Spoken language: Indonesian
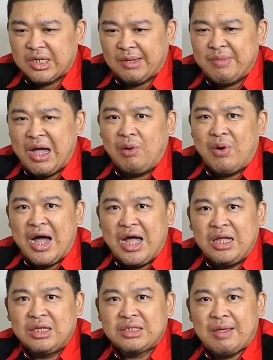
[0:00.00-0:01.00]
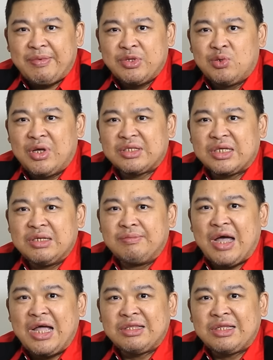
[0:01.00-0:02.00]
ke bawah, tapi juga
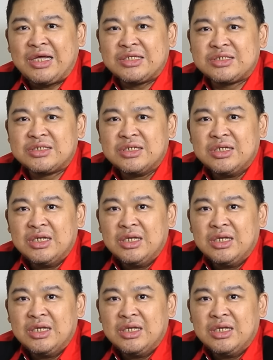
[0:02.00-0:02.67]
tajam ke atas.